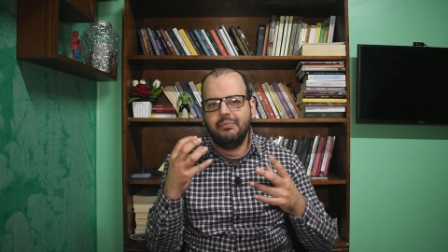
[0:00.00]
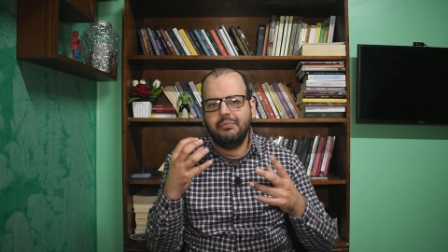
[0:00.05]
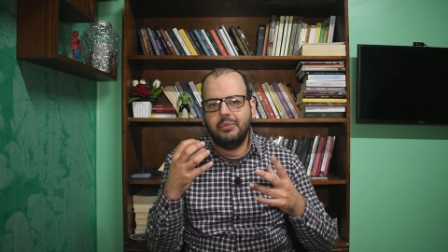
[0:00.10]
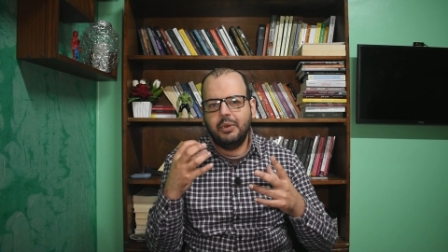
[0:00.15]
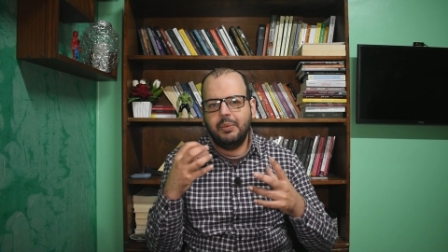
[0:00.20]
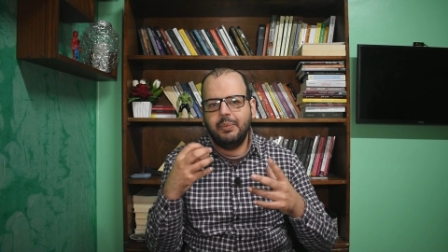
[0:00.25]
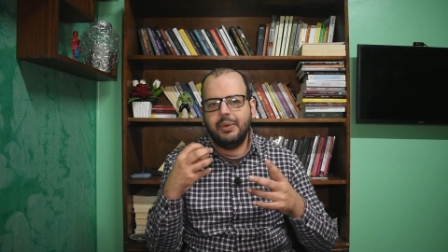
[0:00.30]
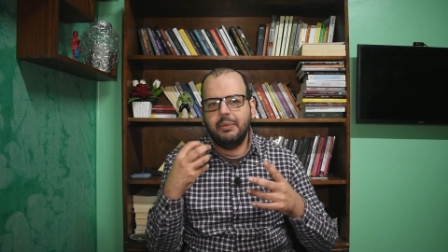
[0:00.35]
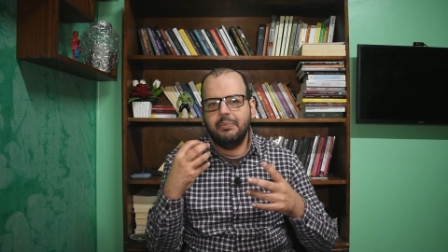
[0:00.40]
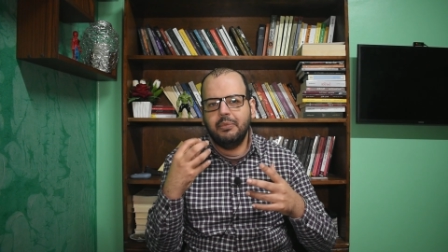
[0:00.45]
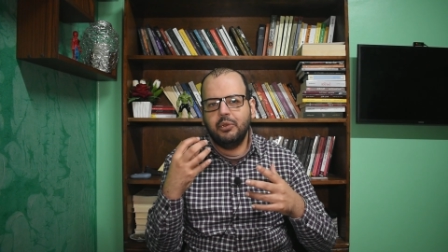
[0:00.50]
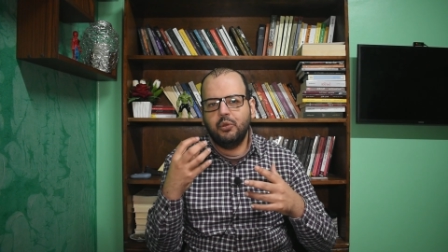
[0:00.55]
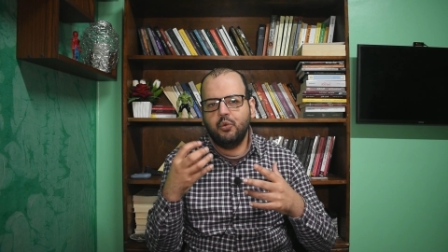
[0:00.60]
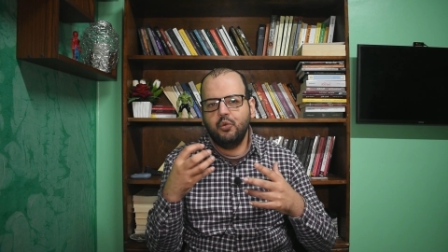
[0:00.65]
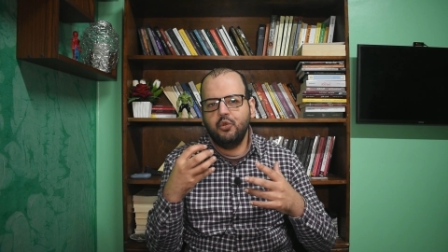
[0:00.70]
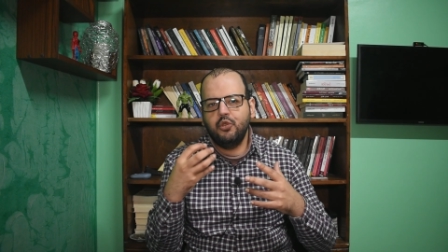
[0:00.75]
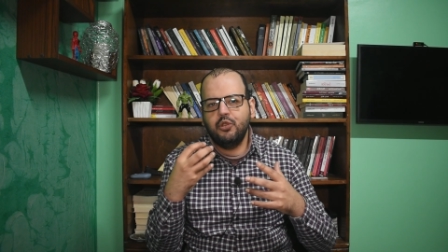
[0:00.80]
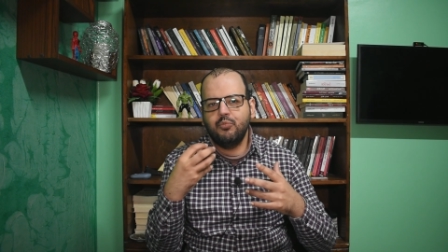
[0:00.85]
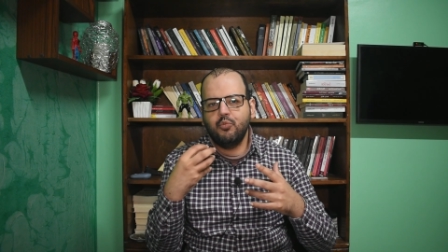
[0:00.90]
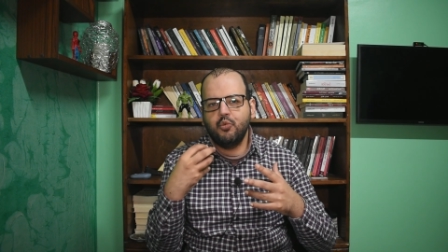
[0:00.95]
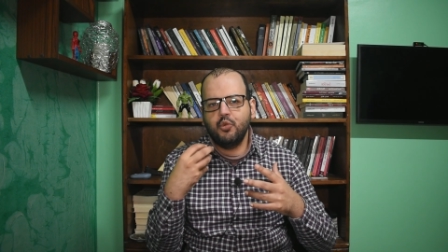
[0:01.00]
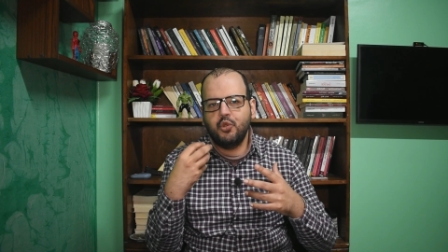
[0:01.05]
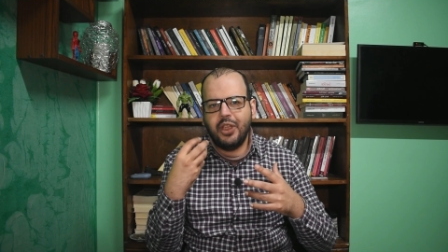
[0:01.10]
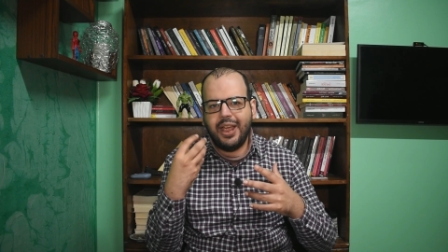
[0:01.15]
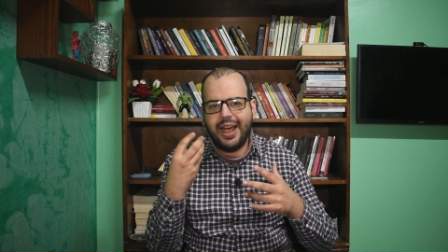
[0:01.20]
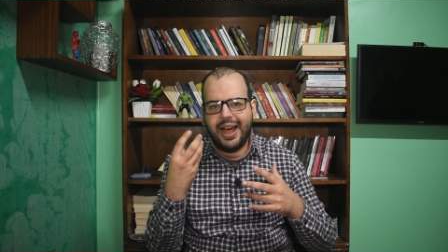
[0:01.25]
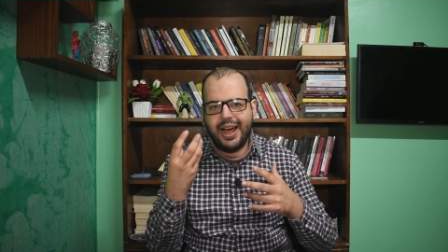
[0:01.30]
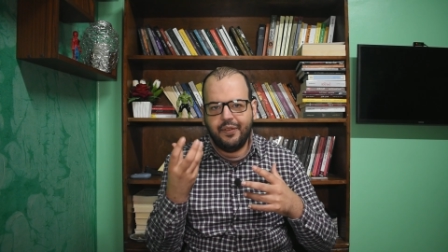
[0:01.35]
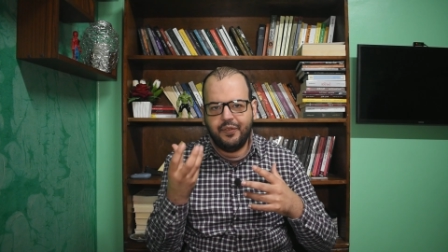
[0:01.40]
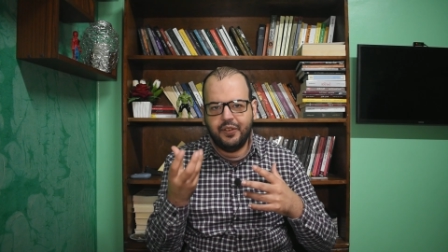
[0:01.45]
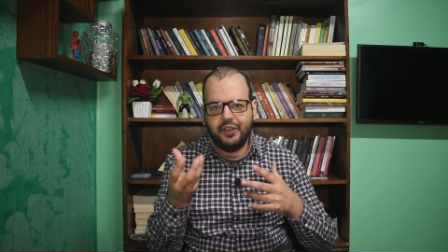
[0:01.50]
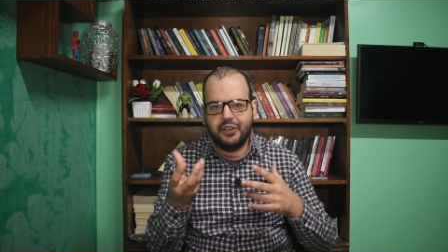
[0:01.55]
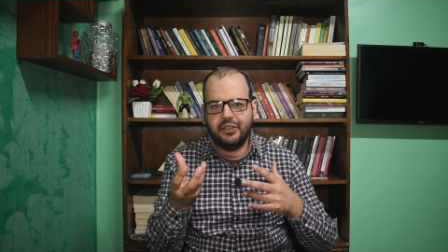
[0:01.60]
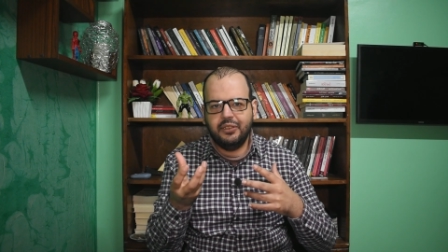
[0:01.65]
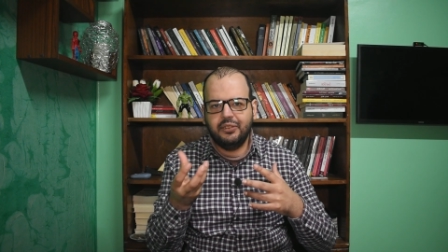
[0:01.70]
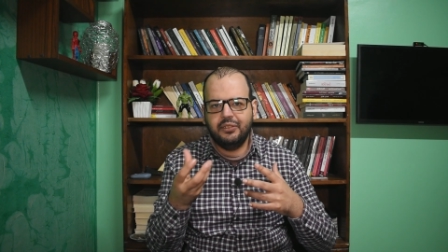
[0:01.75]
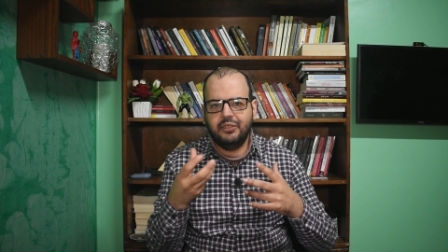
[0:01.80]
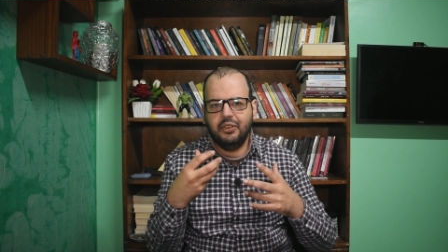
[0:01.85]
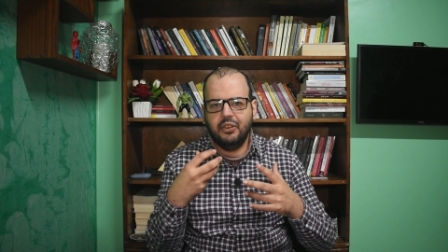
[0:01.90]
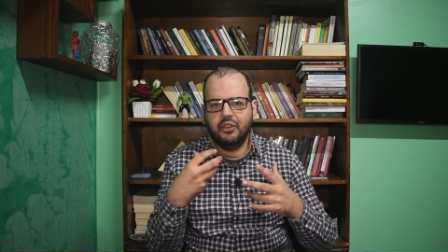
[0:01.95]
يمكن ما تكونش متاحه
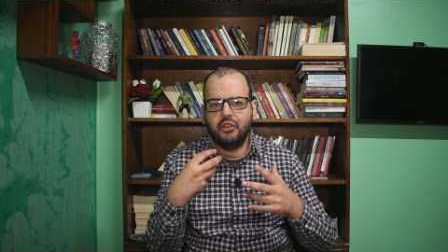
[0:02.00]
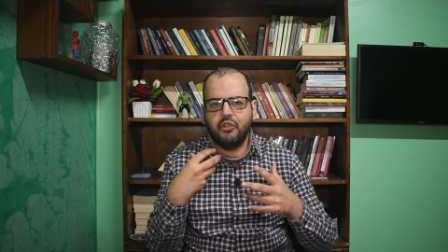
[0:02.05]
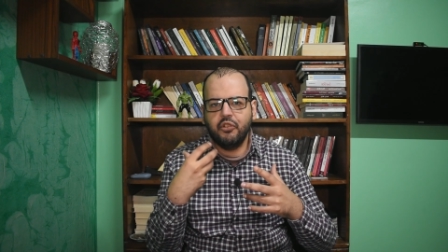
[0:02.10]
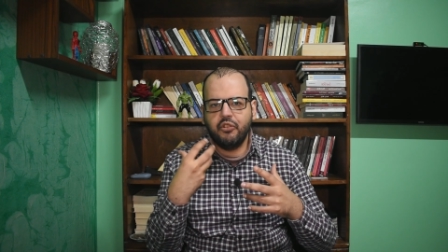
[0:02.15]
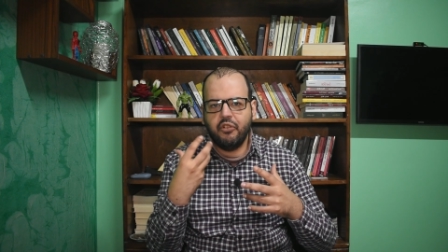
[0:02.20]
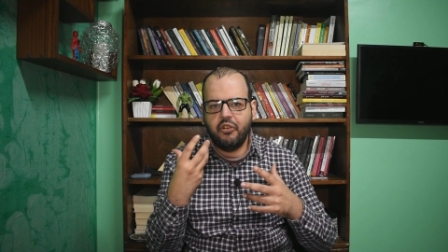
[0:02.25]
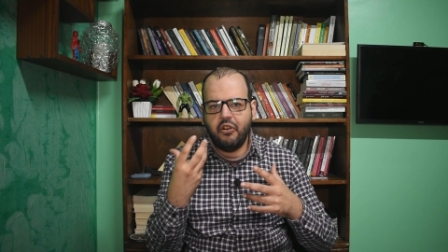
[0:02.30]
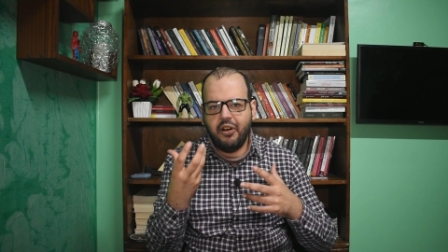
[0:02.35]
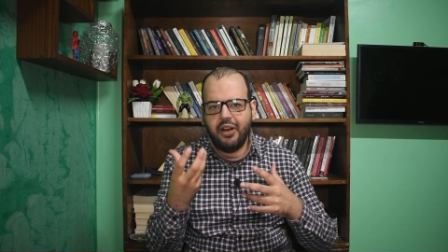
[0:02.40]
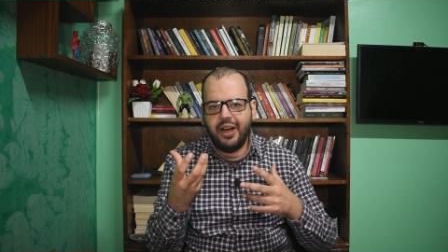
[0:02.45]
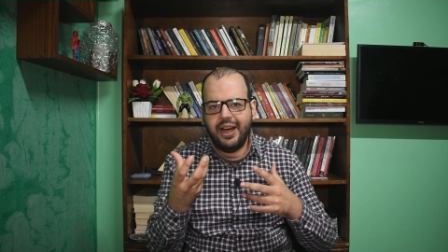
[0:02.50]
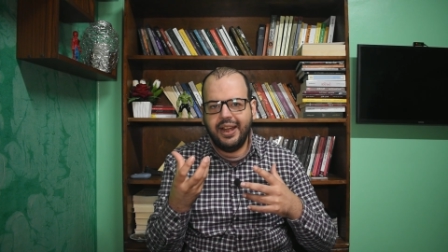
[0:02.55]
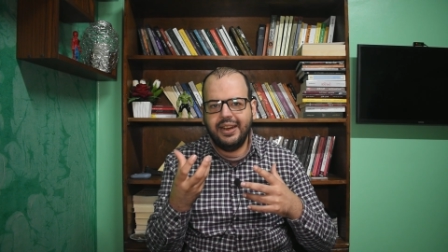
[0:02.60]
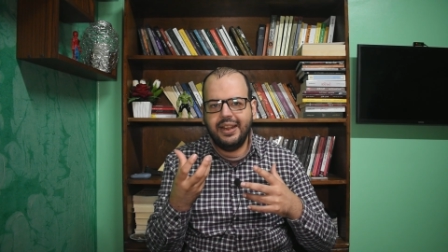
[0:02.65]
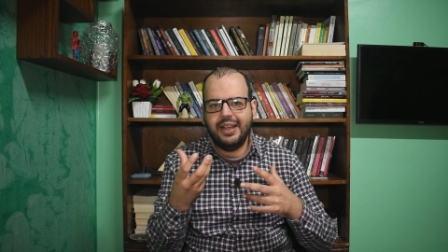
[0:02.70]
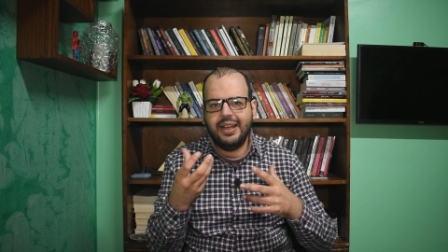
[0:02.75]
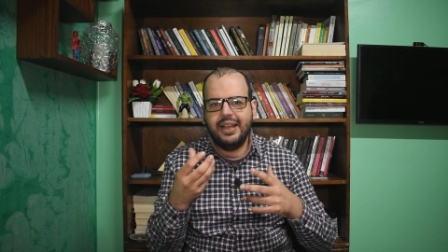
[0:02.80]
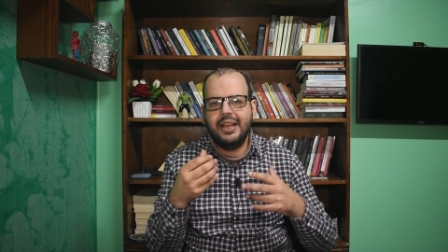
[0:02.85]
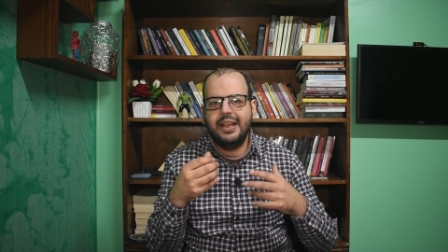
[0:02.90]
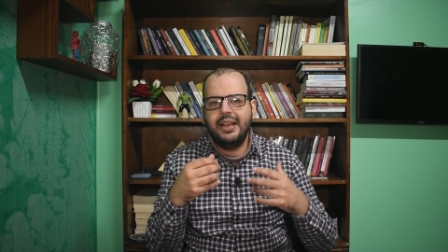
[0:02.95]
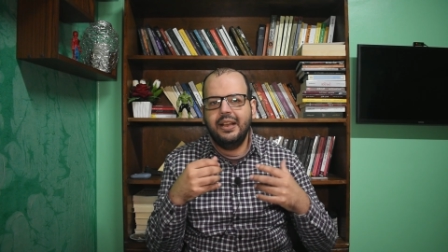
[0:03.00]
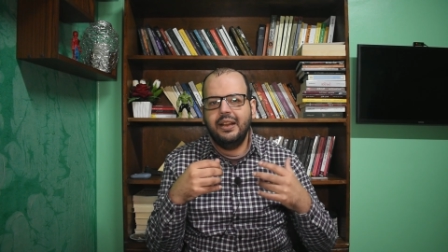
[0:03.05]
فكره القراءه عنها